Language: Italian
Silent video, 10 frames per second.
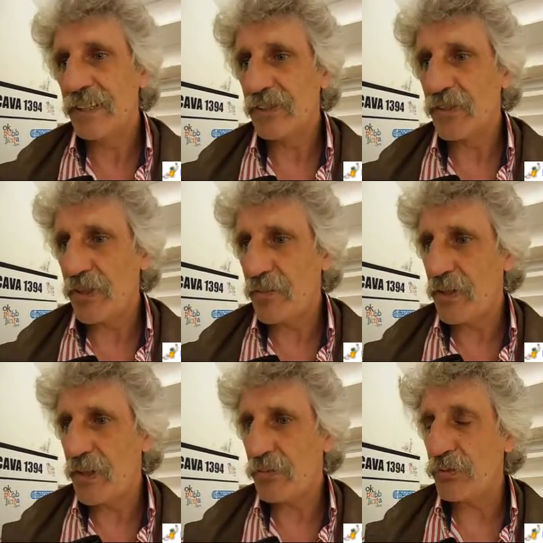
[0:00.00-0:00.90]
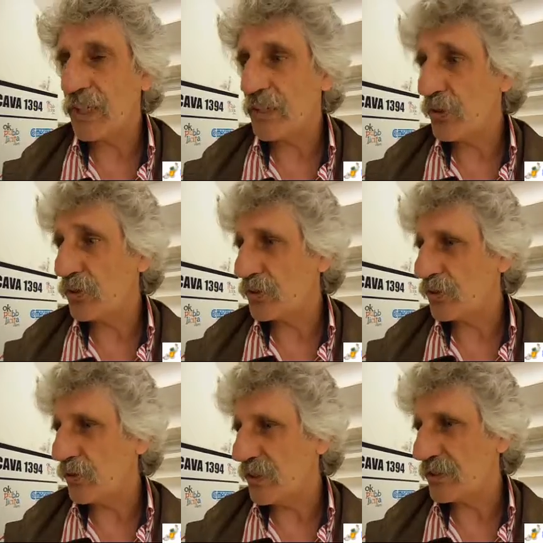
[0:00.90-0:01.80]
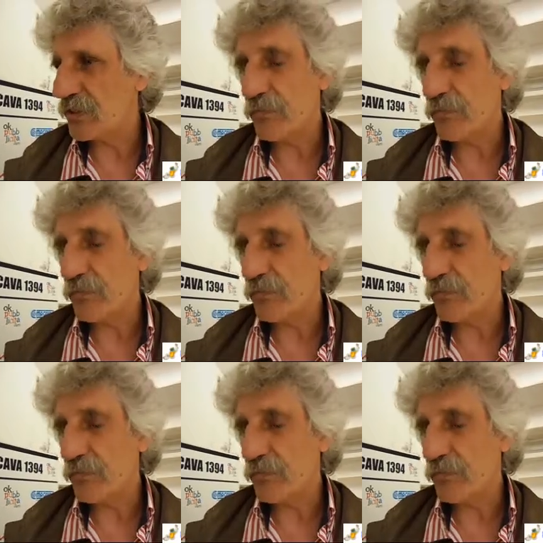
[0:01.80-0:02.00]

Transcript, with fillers: dovremmo puntare molto su questo.